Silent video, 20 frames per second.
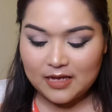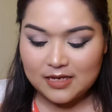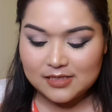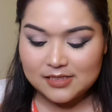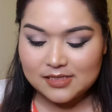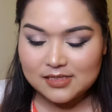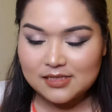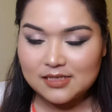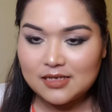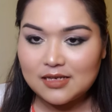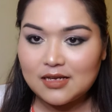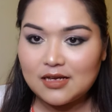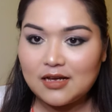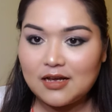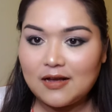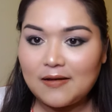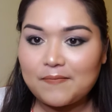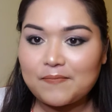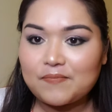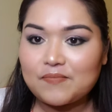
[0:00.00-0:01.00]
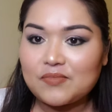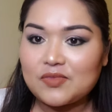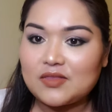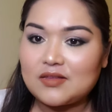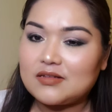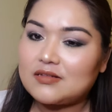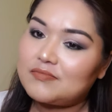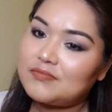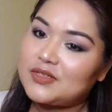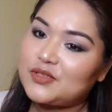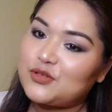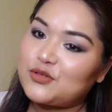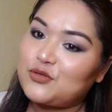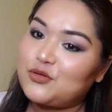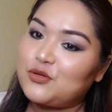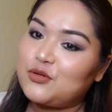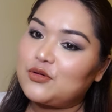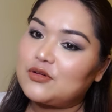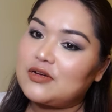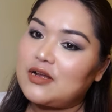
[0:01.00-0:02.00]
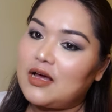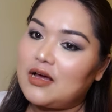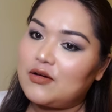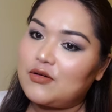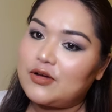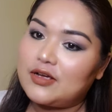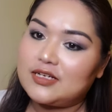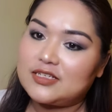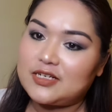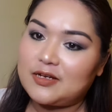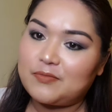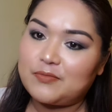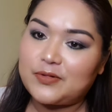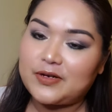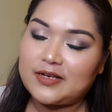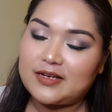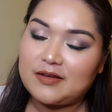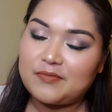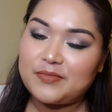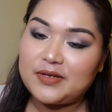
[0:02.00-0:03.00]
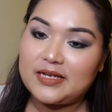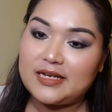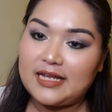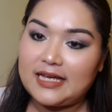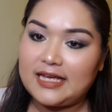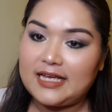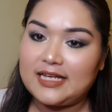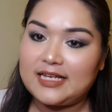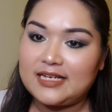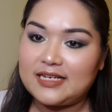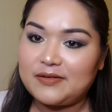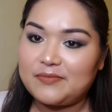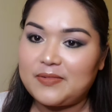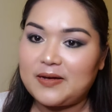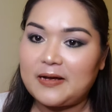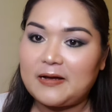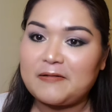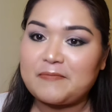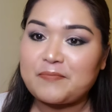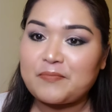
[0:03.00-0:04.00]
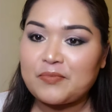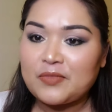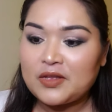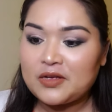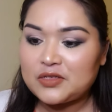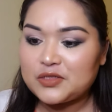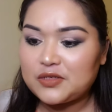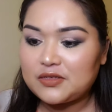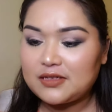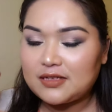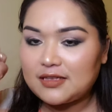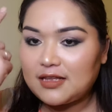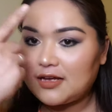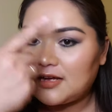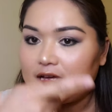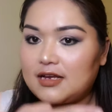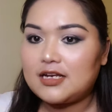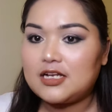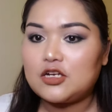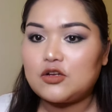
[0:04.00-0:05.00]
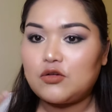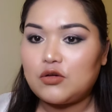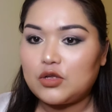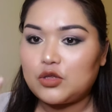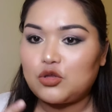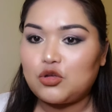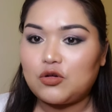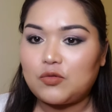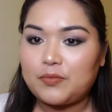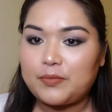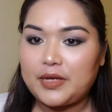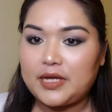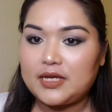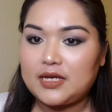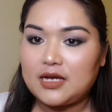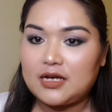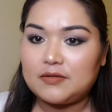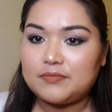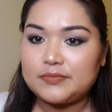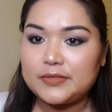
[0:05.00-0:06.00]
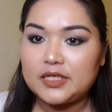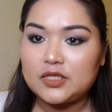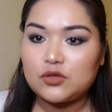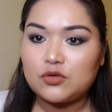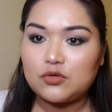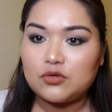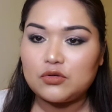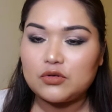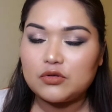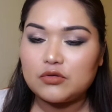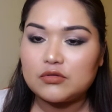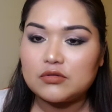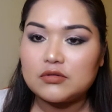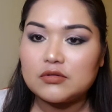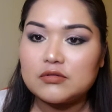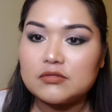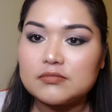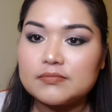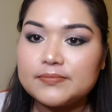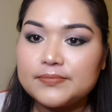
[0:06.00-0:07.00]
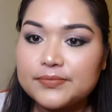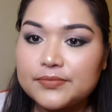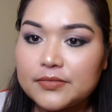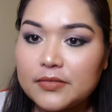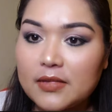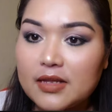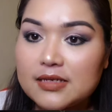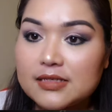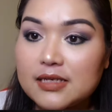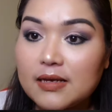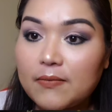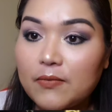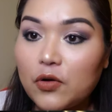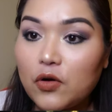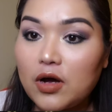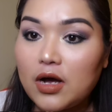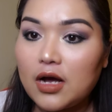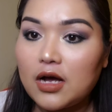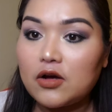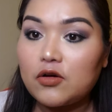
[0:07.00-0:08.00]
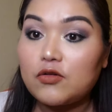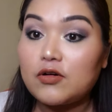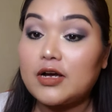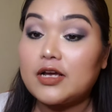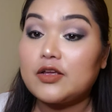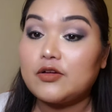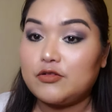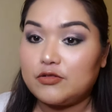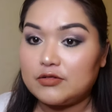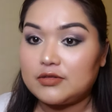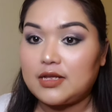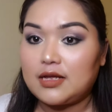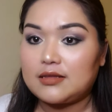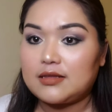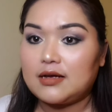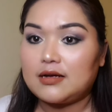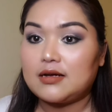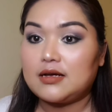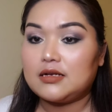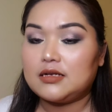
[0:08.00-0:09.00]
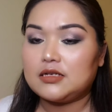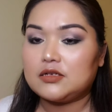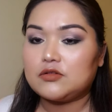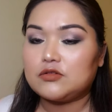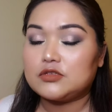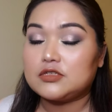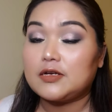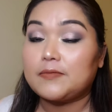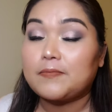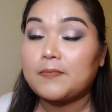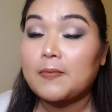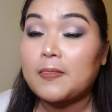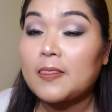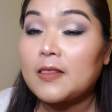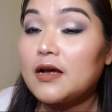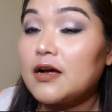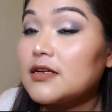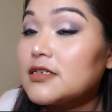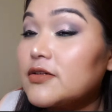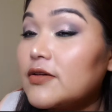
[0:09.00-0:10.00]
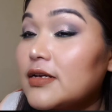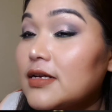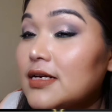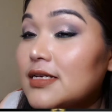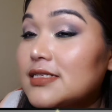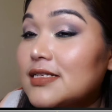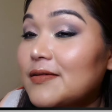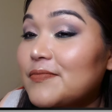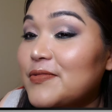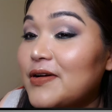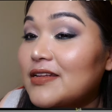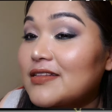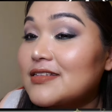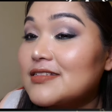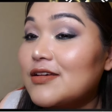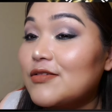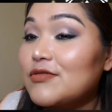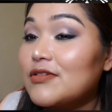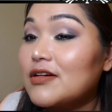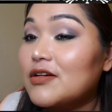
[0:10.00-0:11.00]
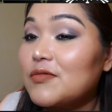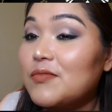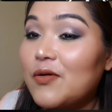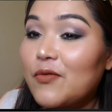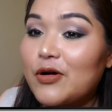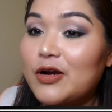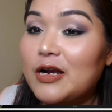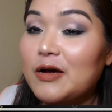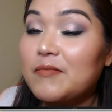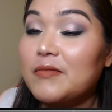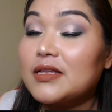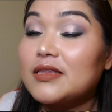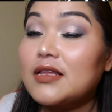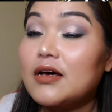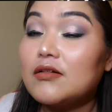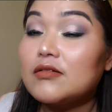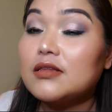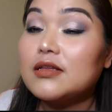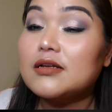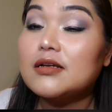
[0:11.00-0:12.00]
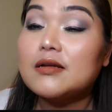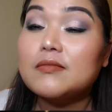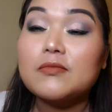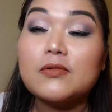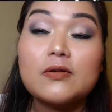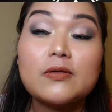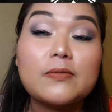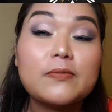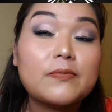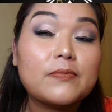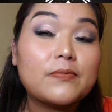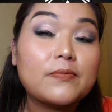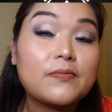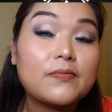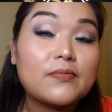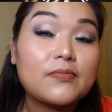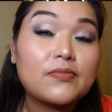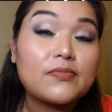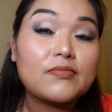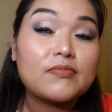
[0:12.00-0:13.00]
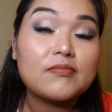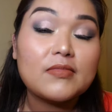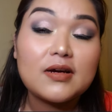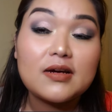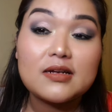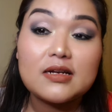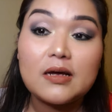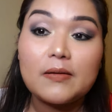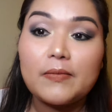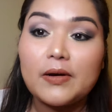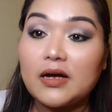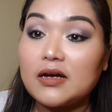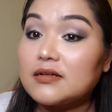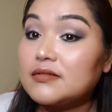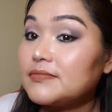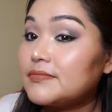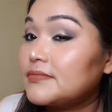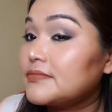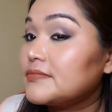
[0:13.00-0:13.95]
Guys, matutulog na ako eh. Siyempre, gabi na eh. ba diba? So, tatanggalin ko itong makeup na to. Yung nasa mukha ko ngayon, tatanggalin ko siya. Actually guys, nag-practice ako ng gumawa ng mata. O, tingnan mo. Maganda ba?